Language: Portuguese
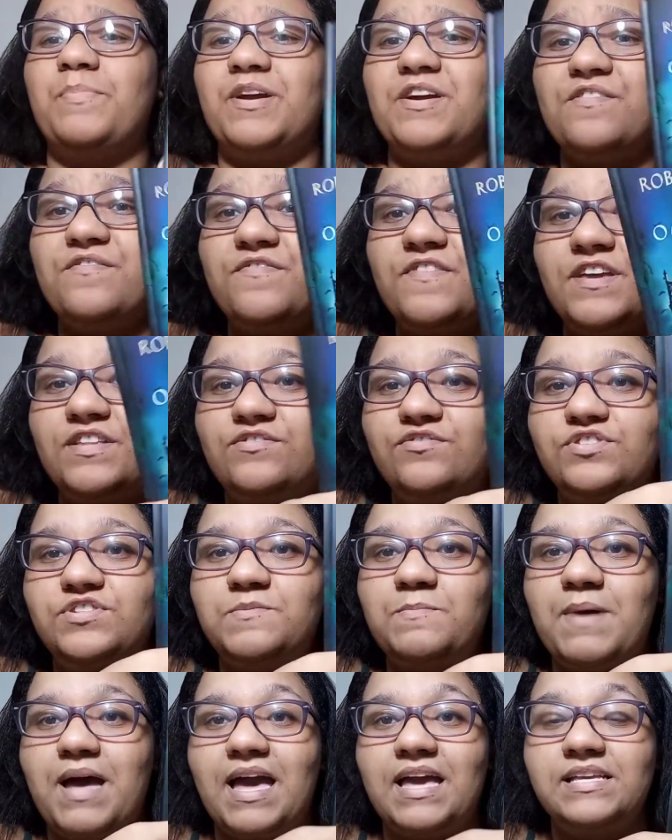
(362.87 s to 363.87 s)
perfeito
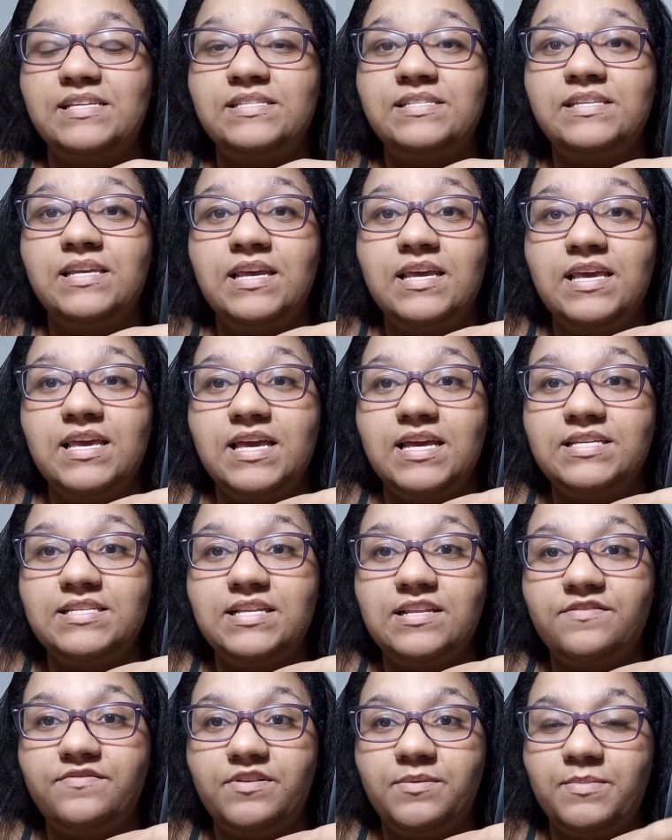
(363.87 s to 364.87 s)
demais.
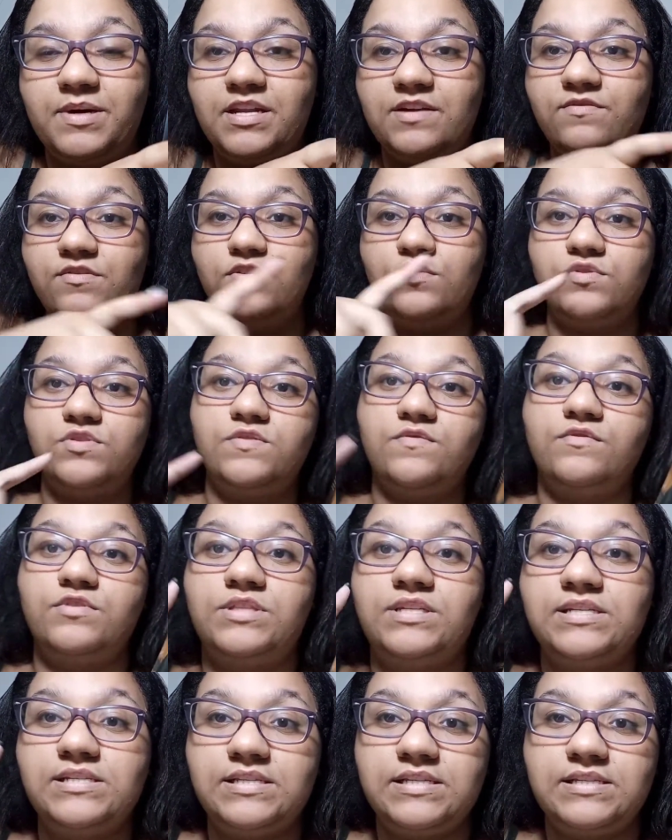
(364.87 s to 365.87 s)
Esse livro é maravilhoso e vou
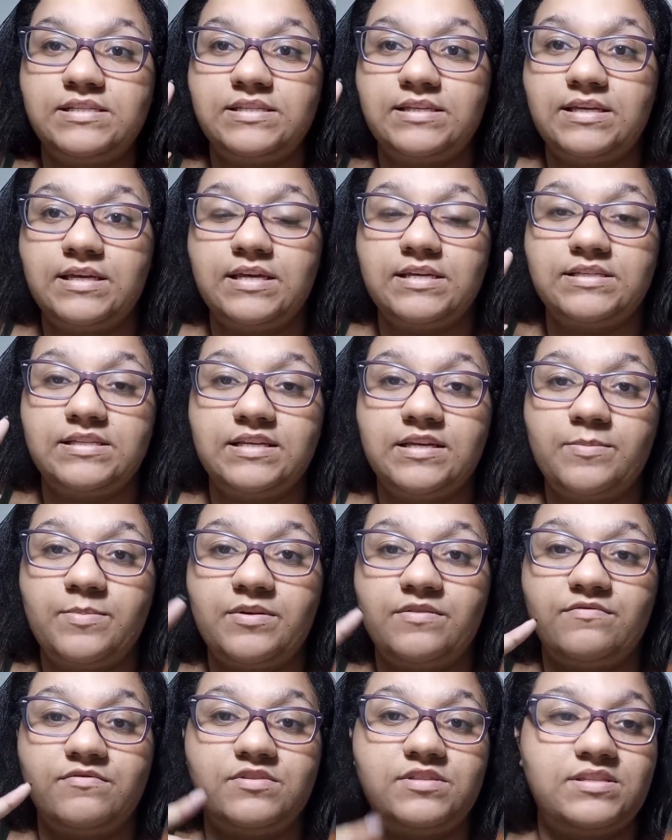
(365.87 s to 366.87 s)
trazer sim resenha
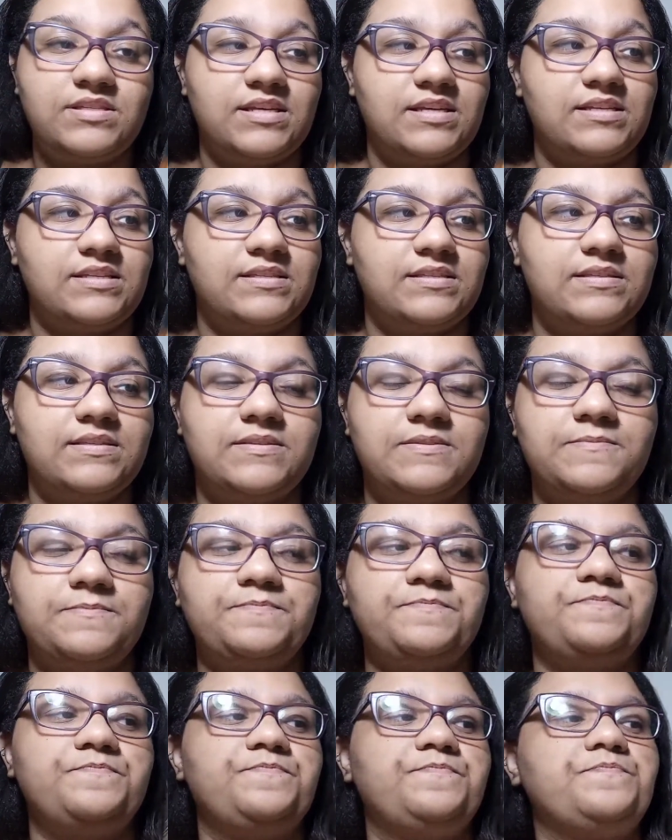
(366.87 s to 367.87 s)
para vocês.
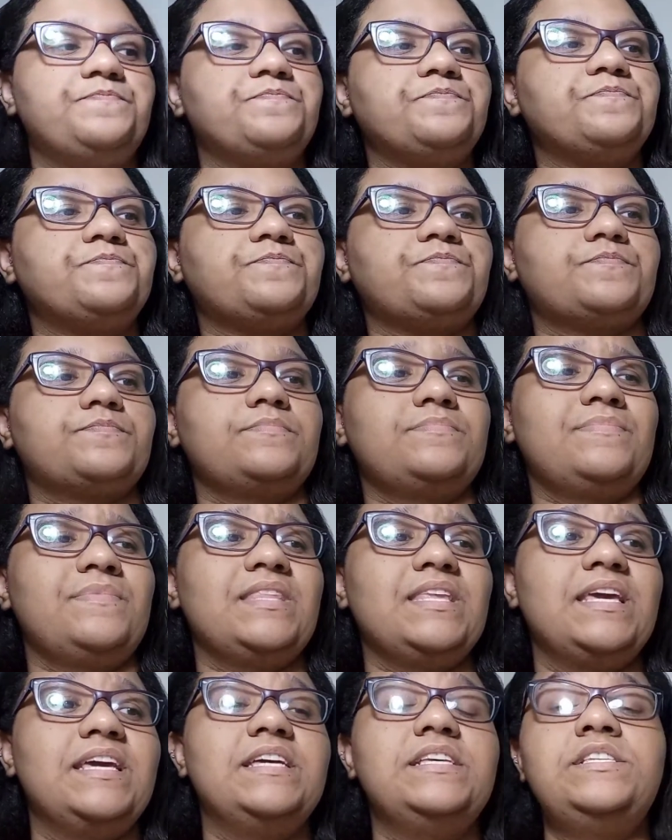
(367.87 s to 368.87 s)

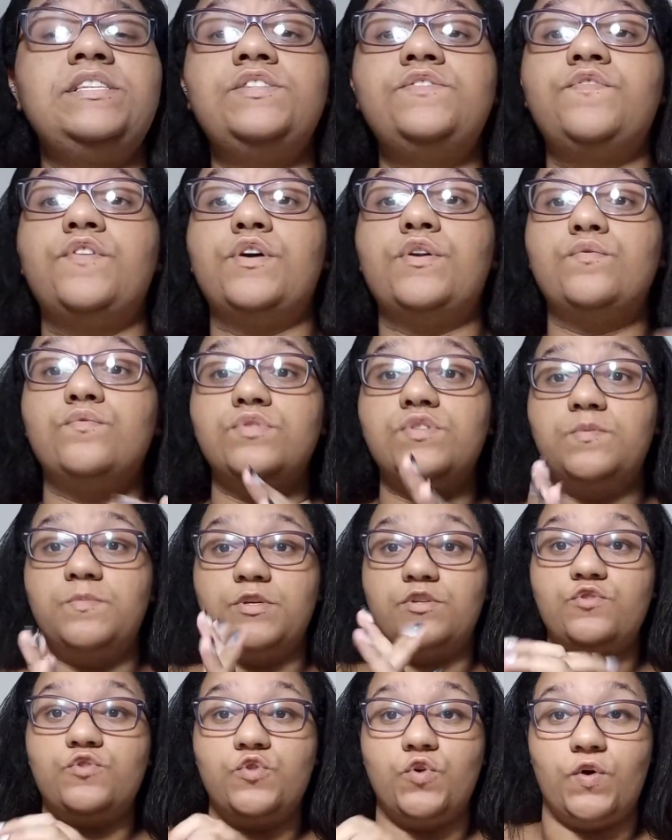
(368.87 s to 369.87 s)
Esses foram os
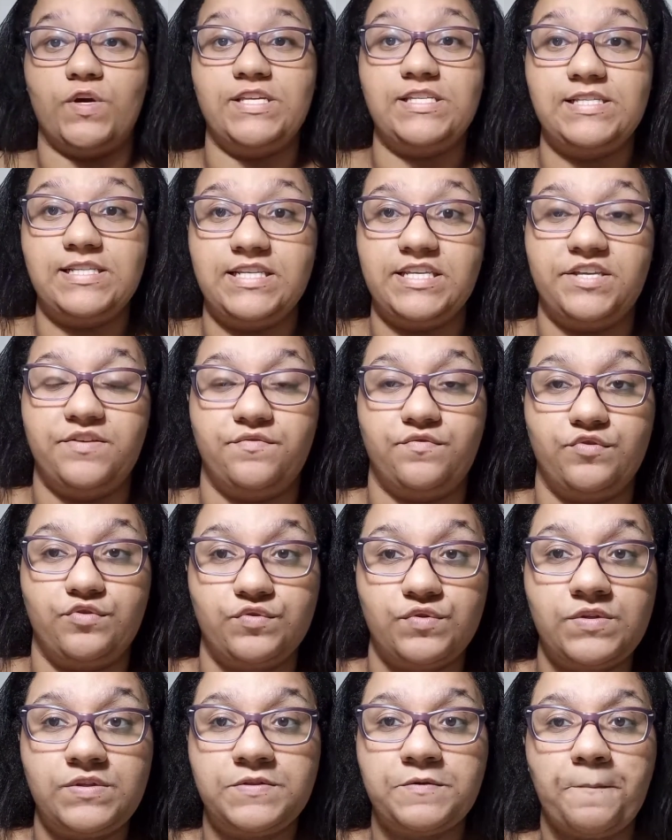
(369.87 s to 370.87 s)
meus dois
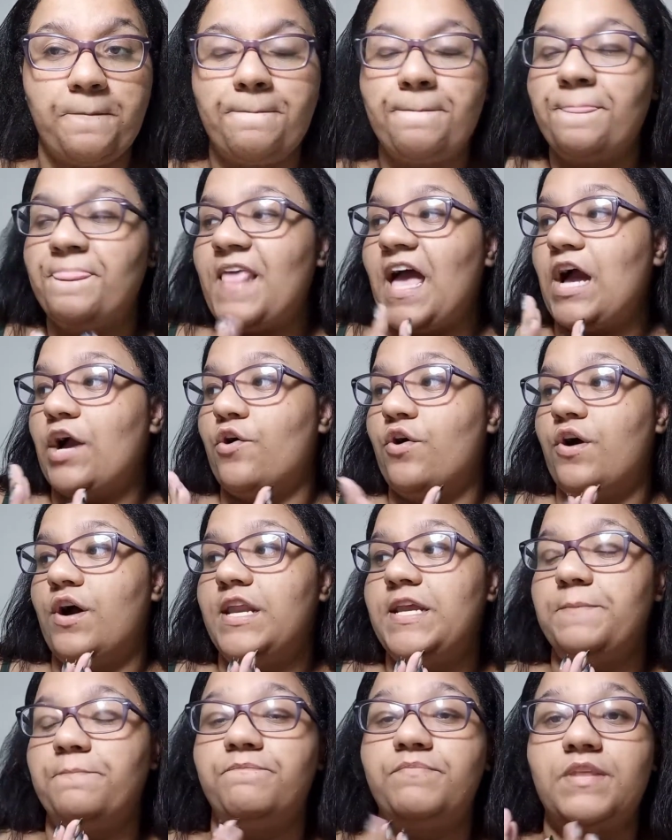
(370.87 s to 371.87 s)
livros.
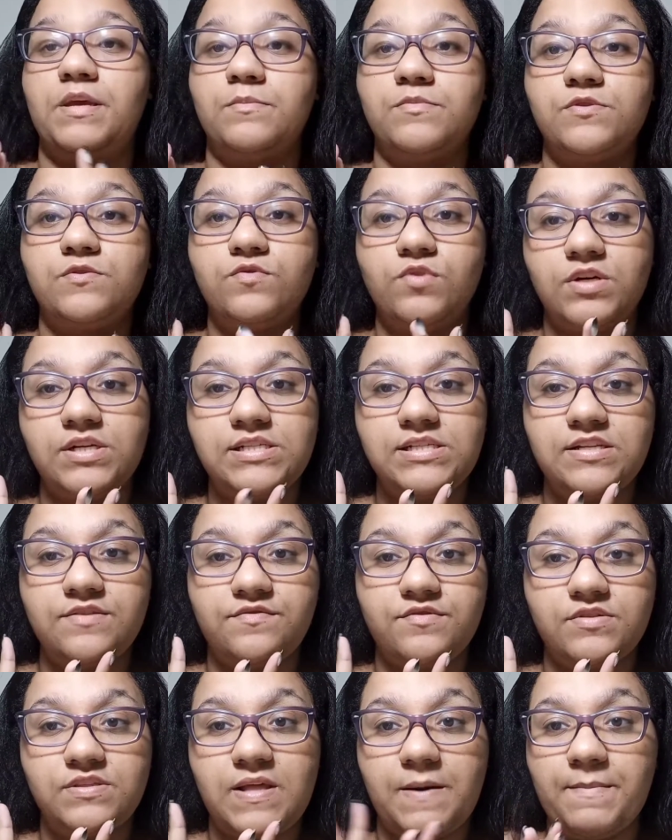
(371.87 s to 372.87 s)
Agora temos dois
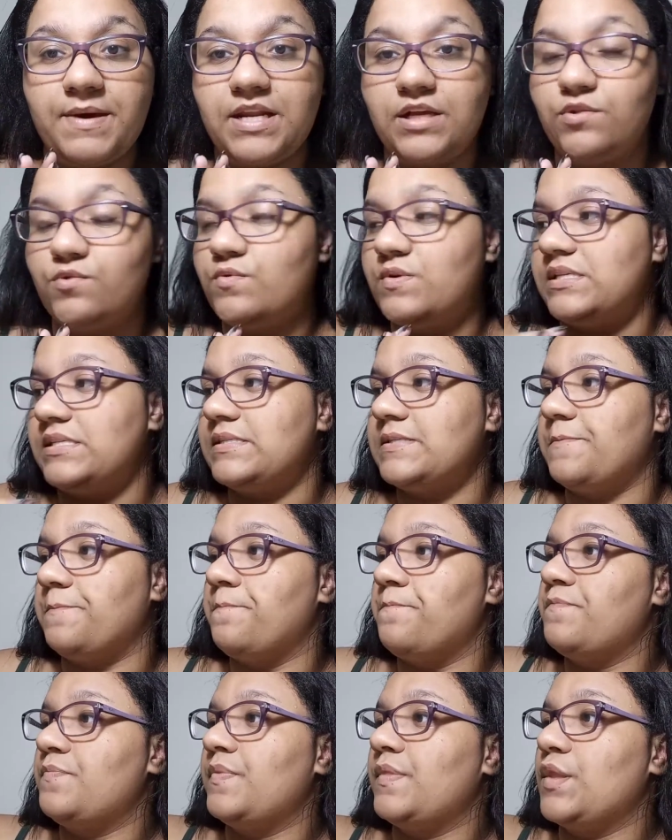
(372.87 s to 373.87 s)
livros da Maria Luísa.
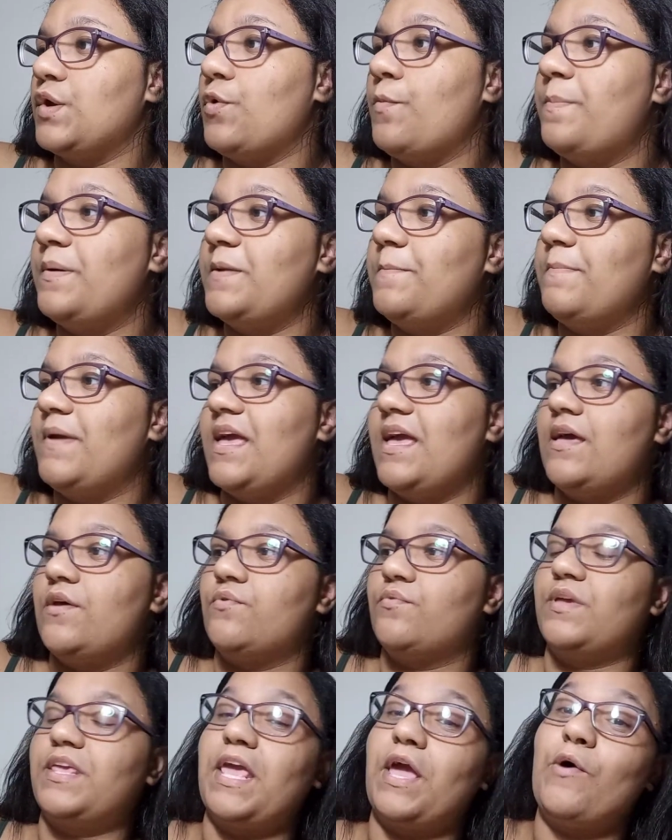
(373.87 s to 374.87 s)
O
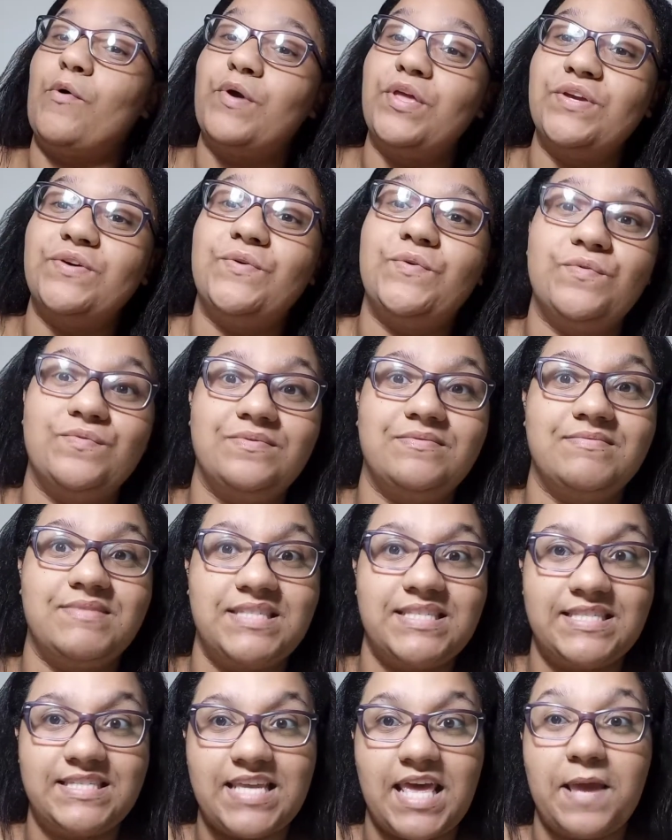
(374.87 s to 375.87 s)
primeiro, que é o que eu
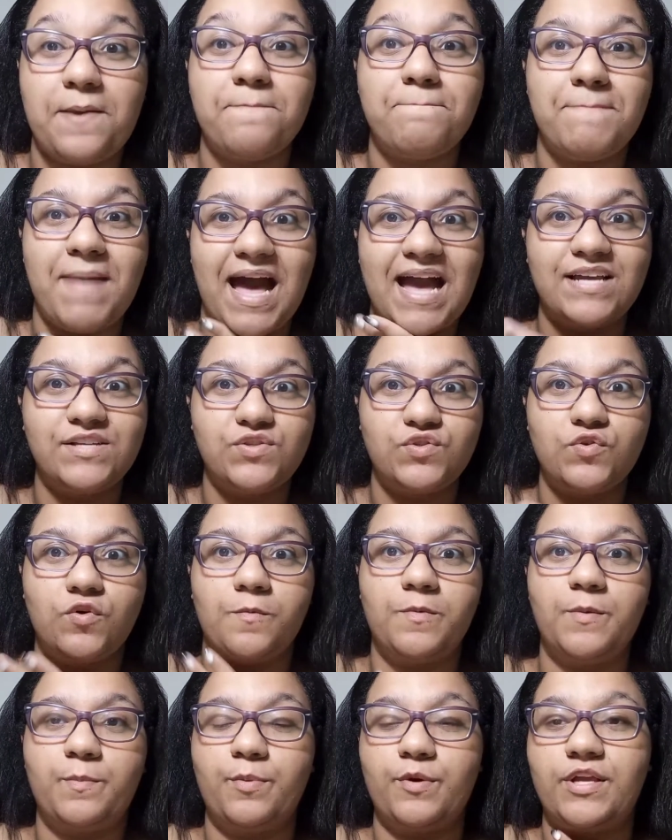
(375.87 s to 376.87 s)
sei mais
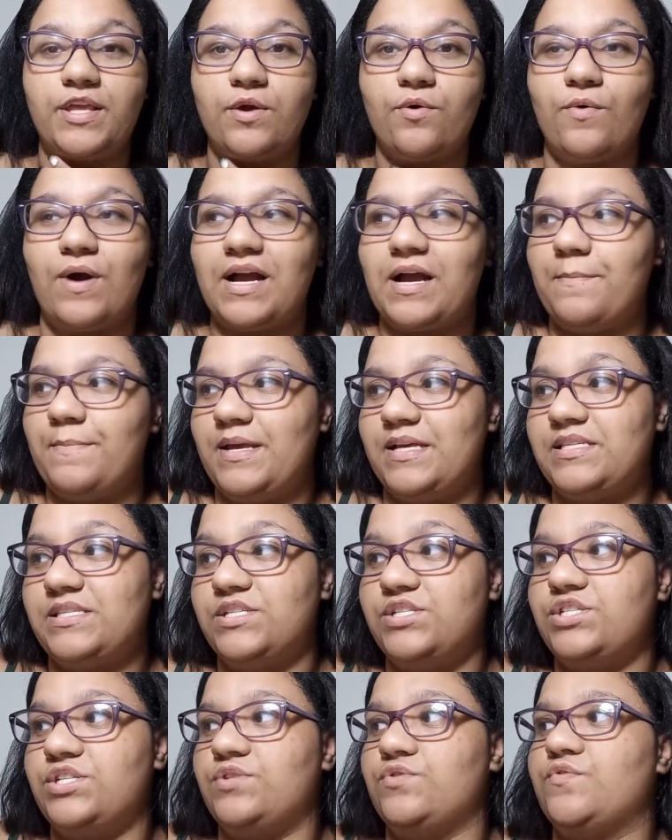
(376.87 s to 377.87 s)
sobre porque eu acabei
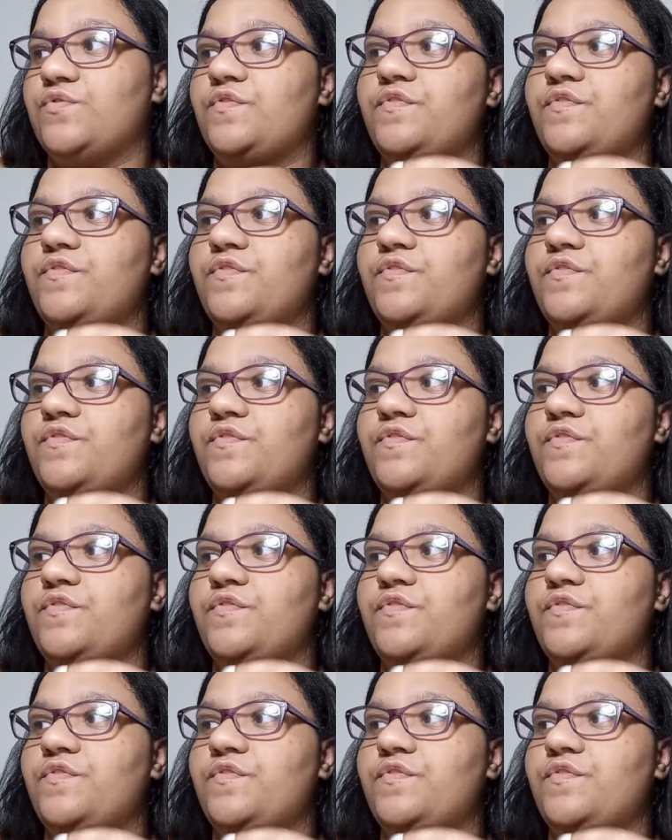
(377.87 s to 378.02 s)
assistindo o